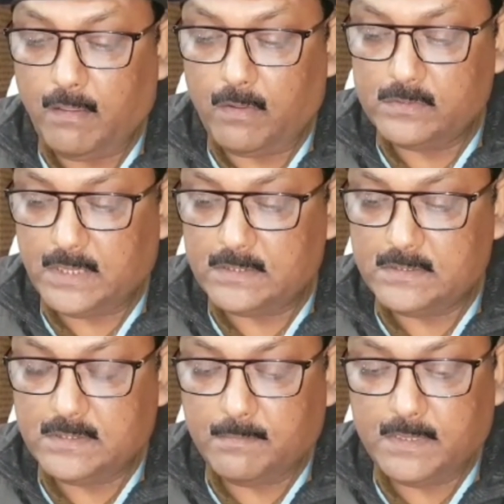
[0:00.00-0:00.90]
और
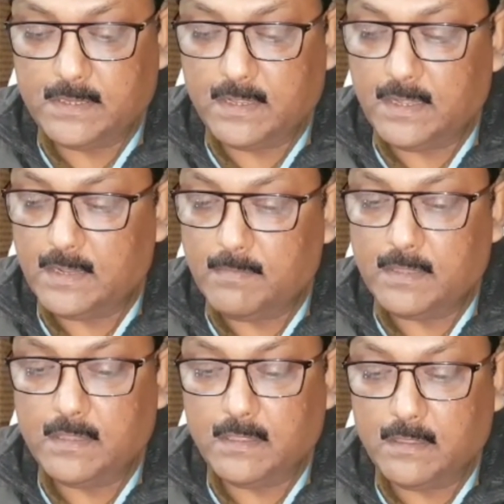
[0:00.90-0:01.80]
चार्जशीट सबमिट करने के
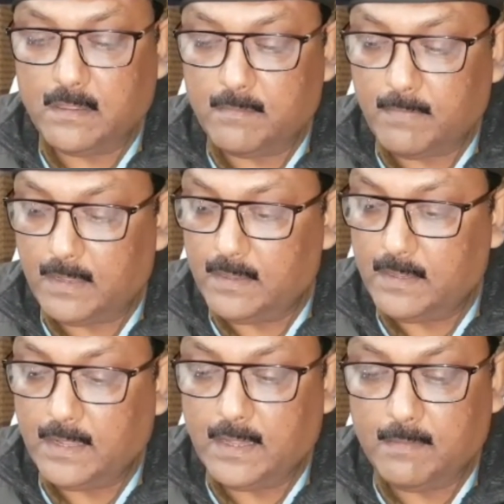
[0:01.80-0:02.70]
बाद
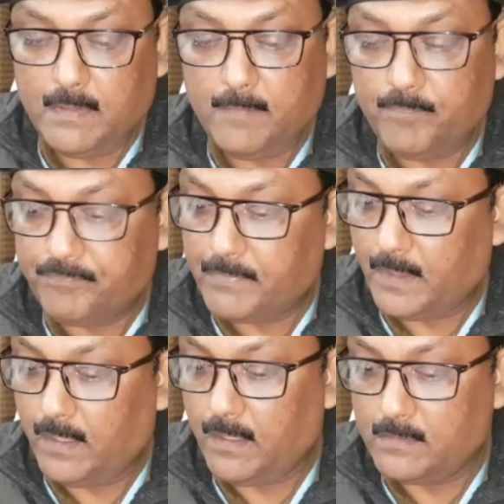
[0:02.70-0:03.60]
माननीय न्यायालय में
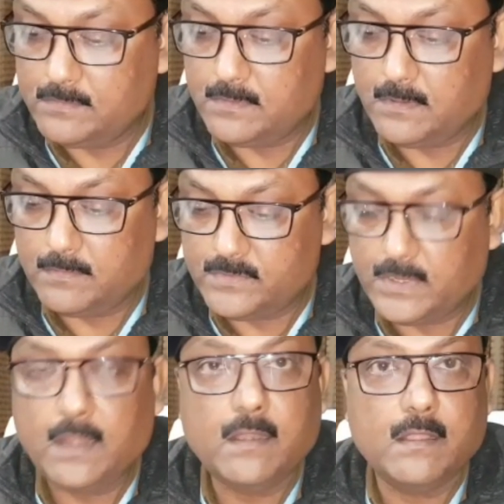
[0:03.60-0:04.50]

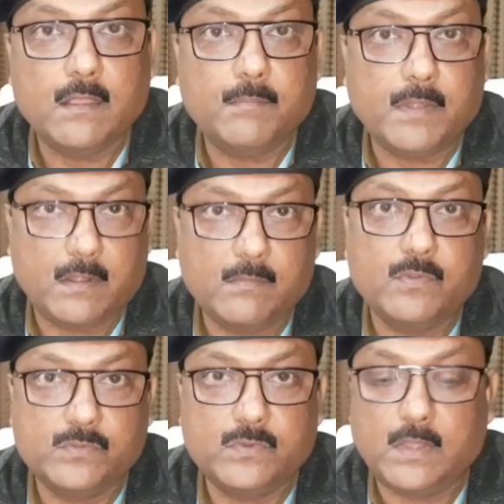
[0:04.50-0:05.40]
ट्रायल
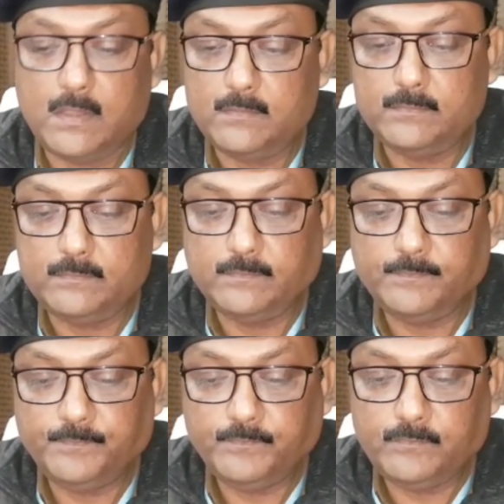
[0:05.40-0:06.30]
प्रारंभ हो चुका है
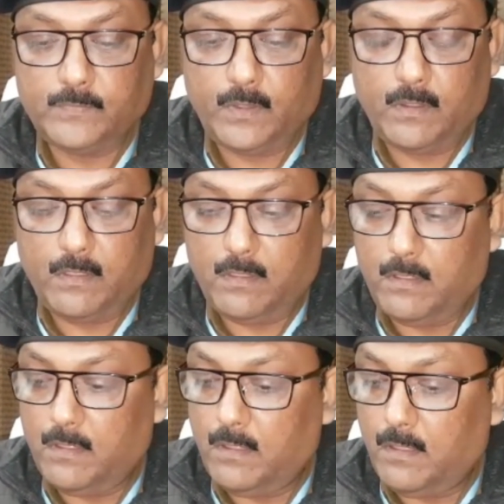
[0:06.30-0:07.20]
चार्जशीट में क्या
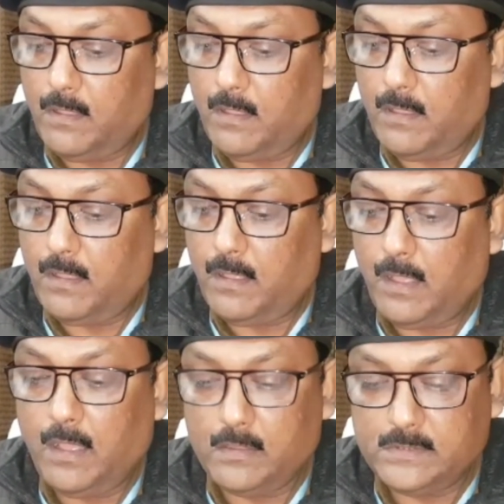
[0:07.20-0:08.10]
उन्हें दोषी पाया गया
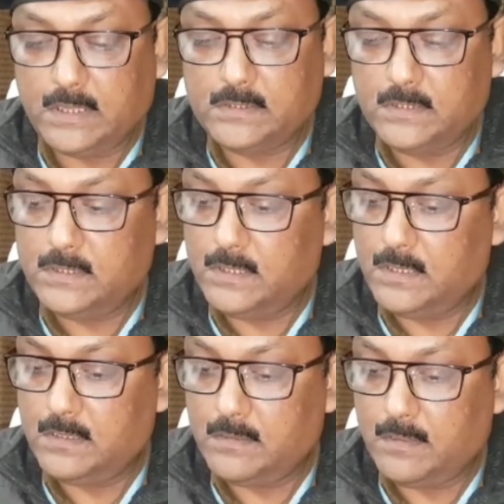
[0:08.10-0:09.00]
है हाँ चार्जशीट
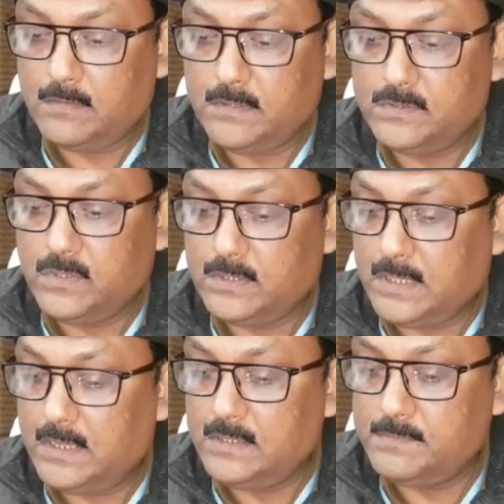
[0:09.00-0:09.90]
तीन सौ
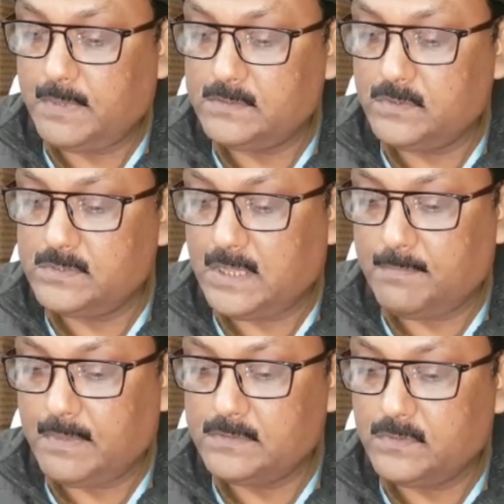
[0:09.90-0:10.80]
इकतालीस पाँच सौ
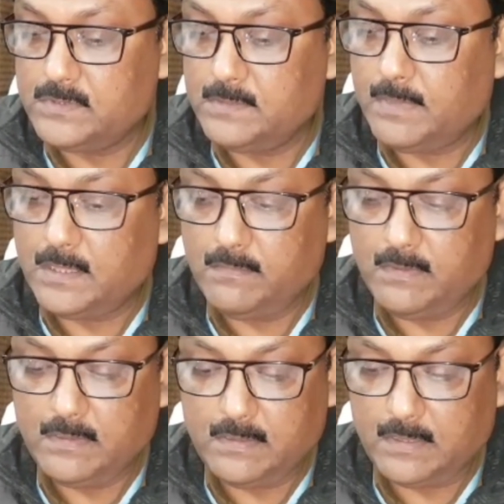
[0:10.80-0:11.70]
चार पाँच सौ छः
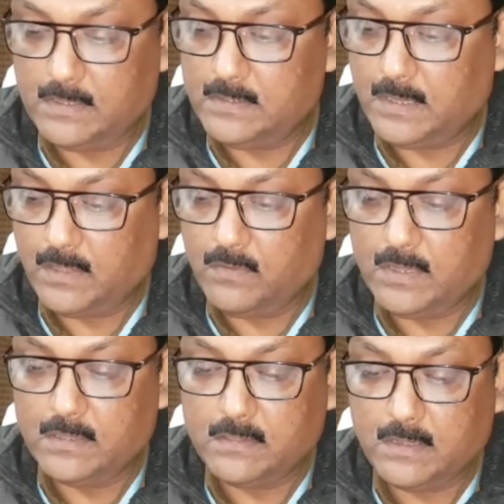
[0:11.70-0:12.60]
भादवी की धाराओं
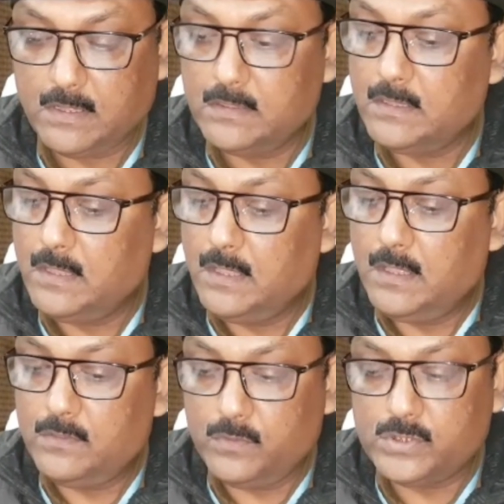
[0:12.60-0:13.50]
के अंतर्गत
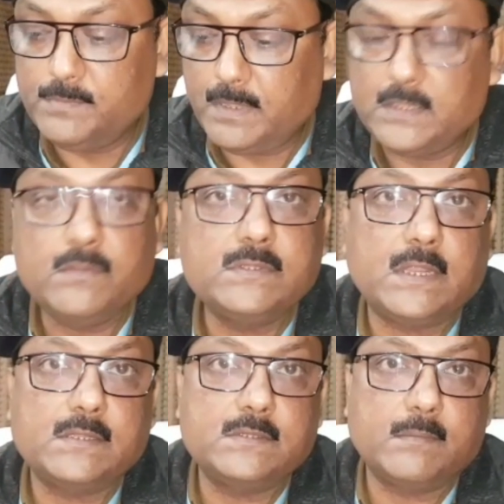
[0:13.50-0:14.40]
दोषी पाते हुए
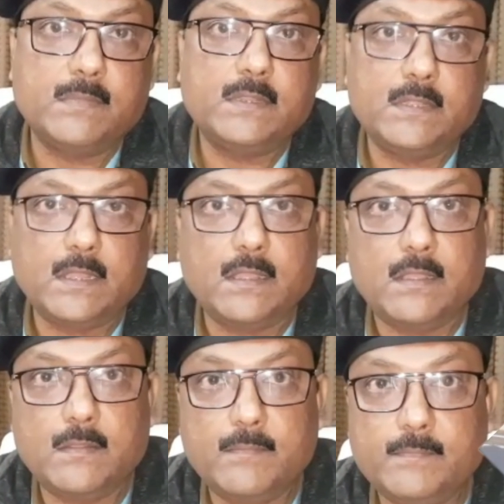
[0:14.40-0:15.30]
चार्जशीट सबमिट किया
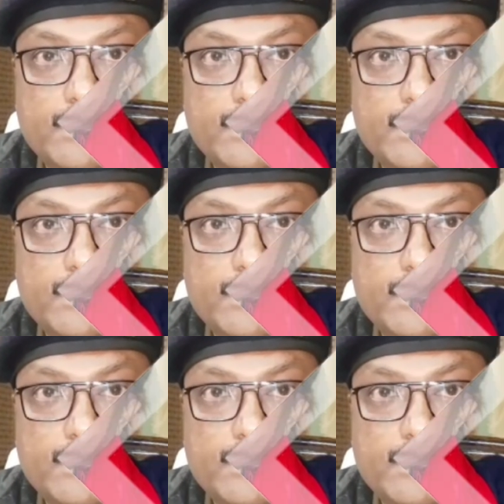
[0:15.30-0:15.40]
गया है